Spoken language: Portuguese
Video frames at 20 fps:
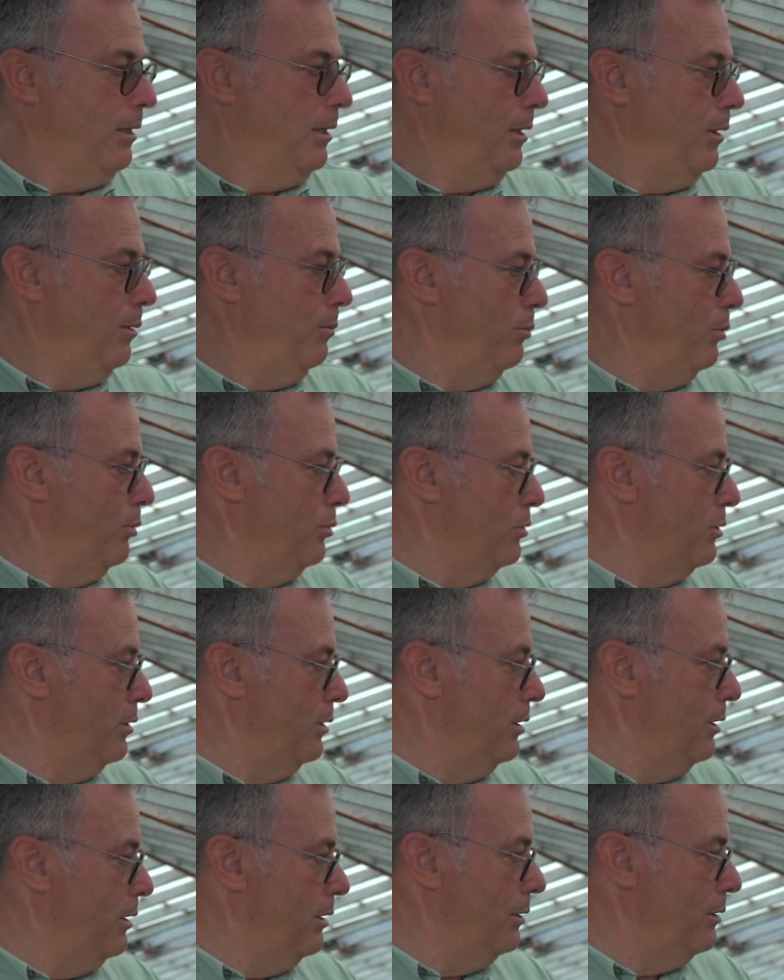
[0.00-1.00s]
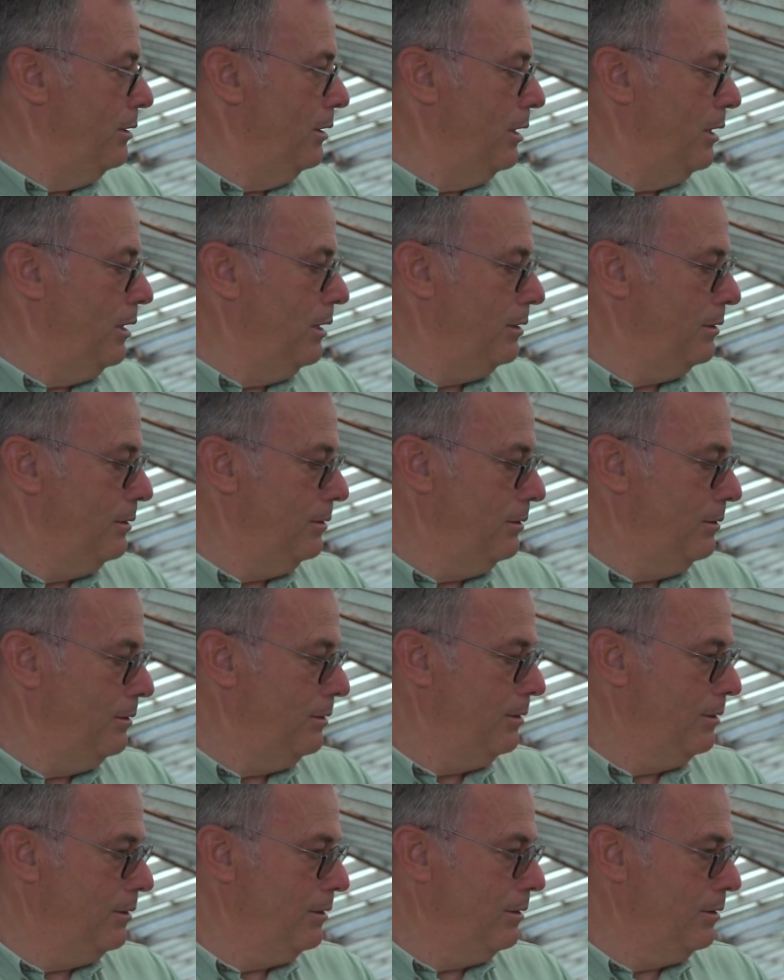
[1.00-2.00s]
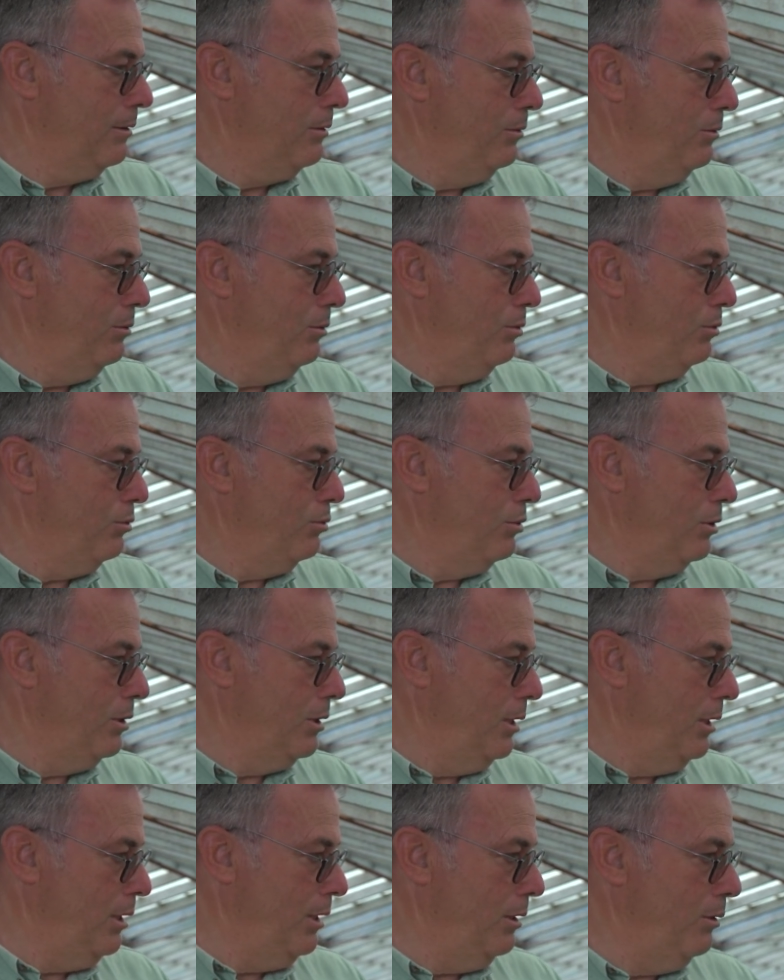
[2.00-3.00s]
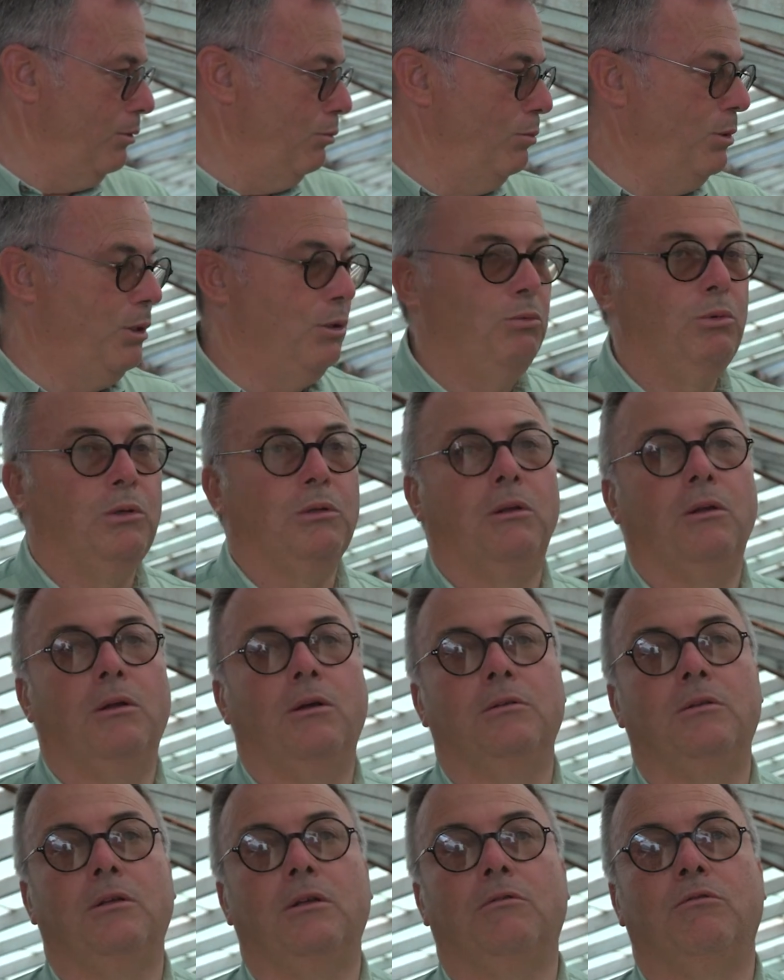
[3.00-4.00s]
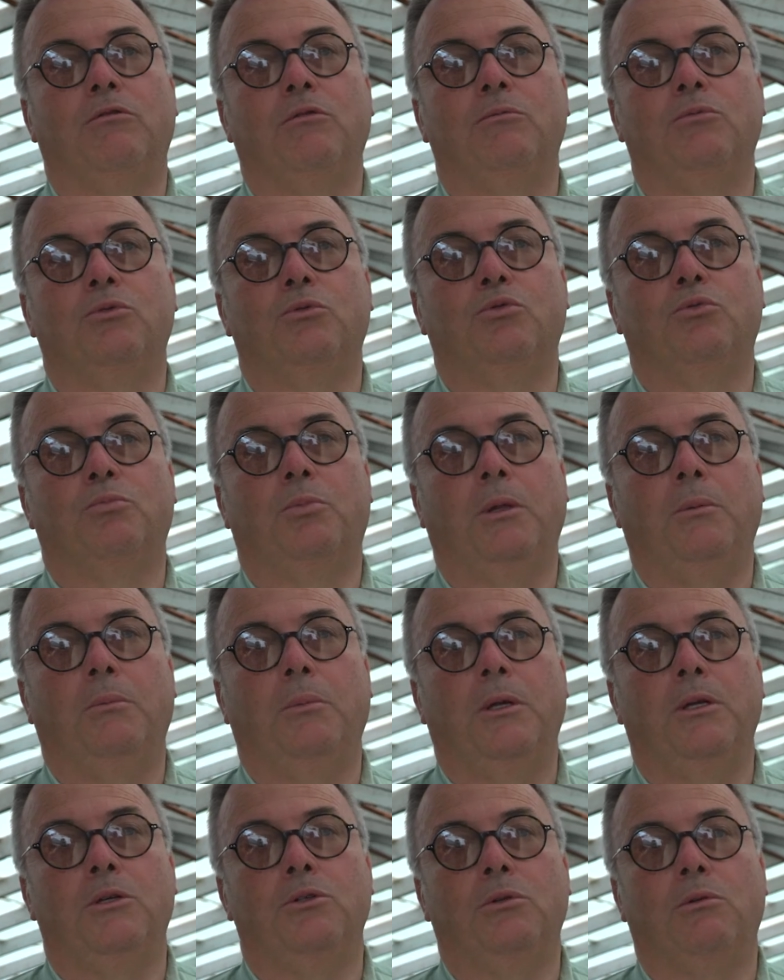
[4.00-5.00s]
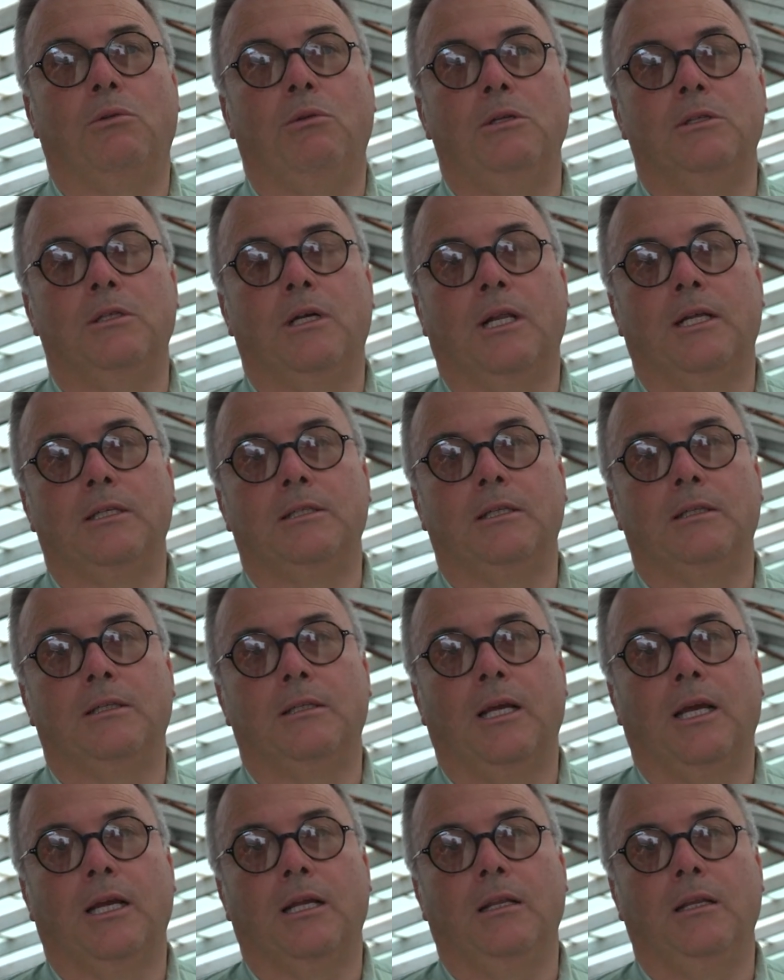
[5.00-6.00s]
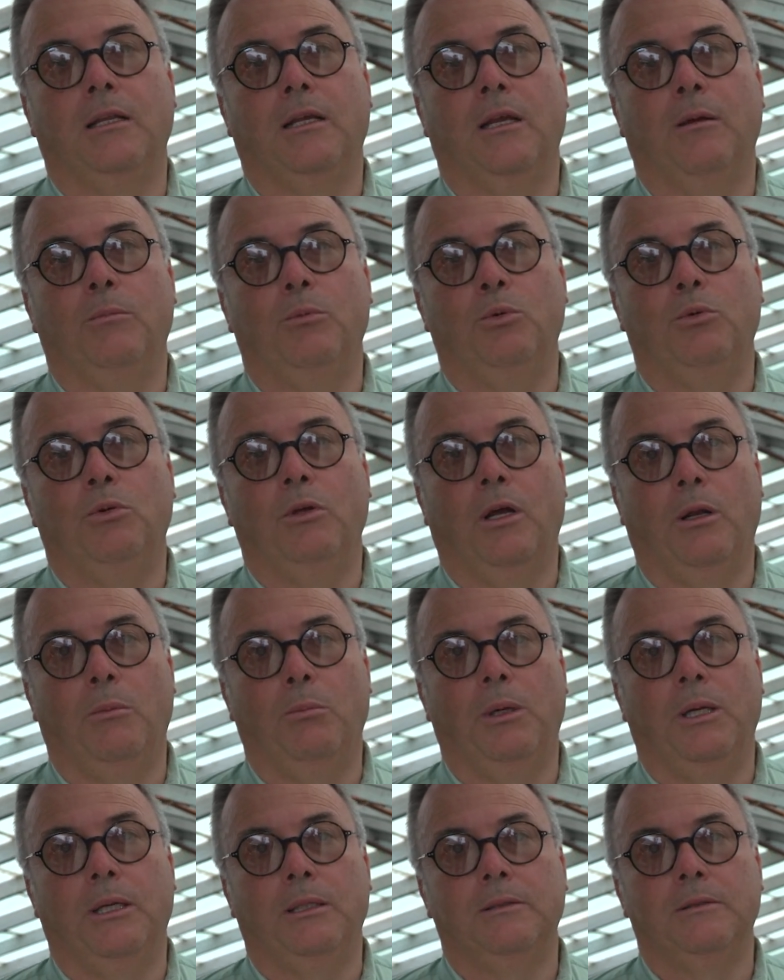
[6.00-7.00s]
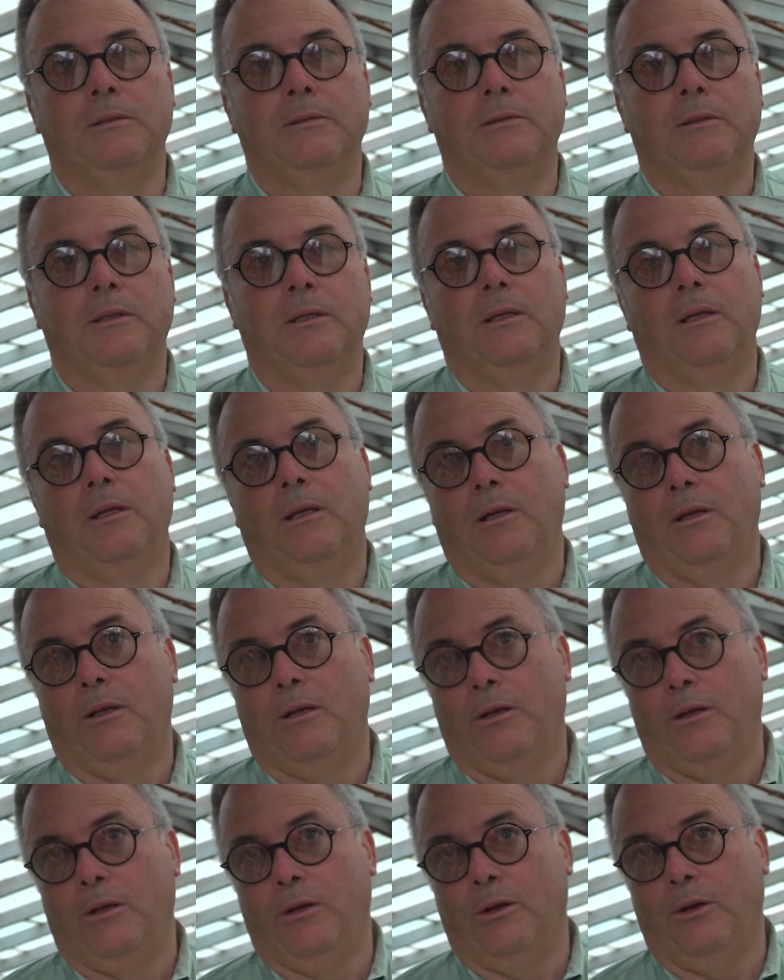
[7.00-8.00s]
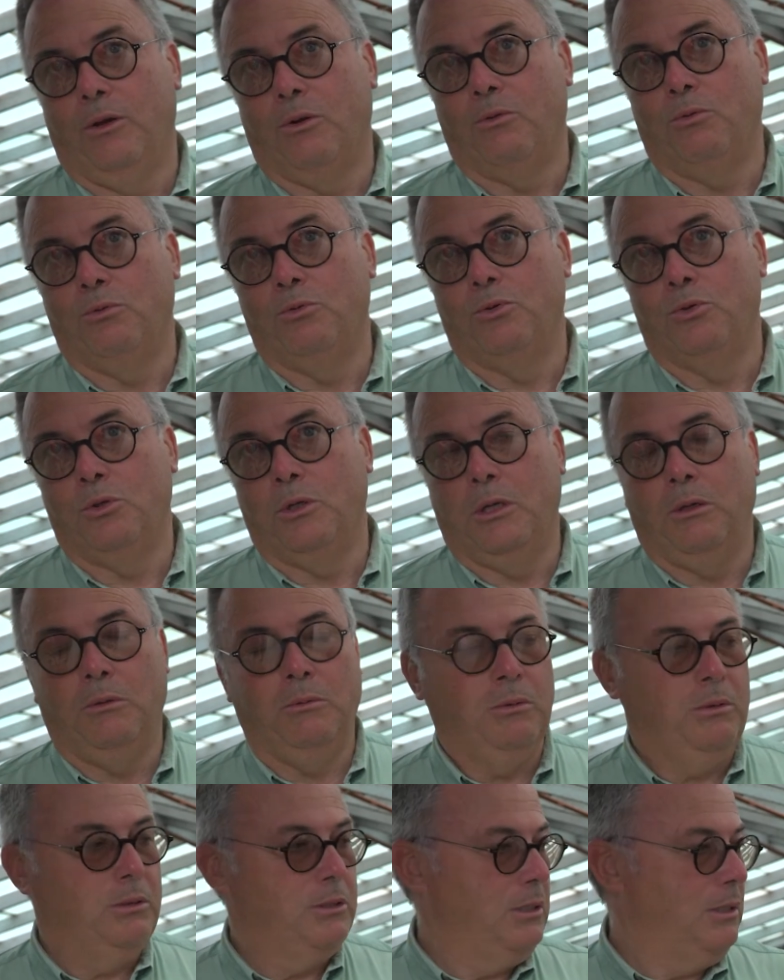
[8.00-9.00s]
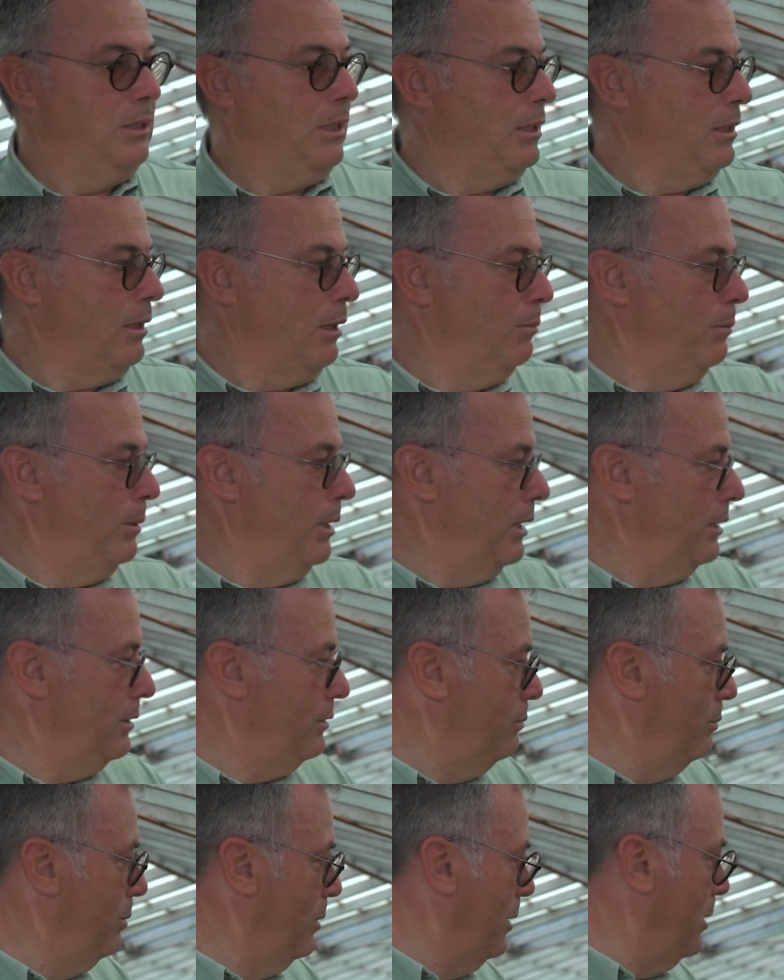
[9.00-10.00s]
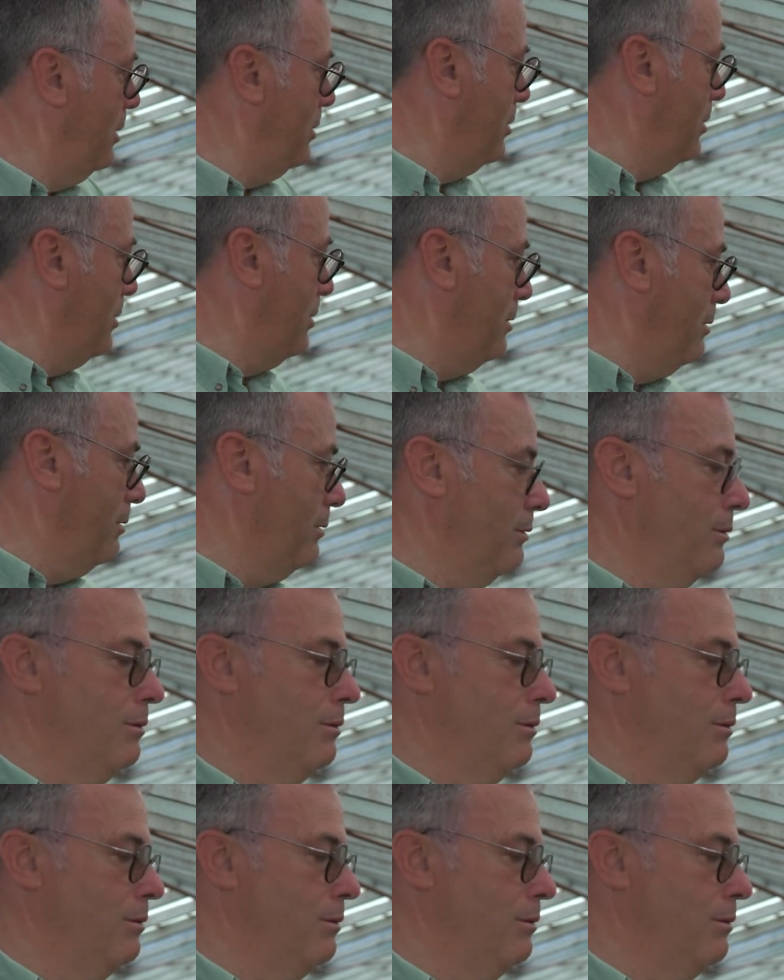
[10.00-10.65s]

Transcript: E posso adiantar que nós aqui no meio do Atlântico fomos os primeiros a utilizar essa técnica mundialmente. Aconteceu acidentalmente, assim, mas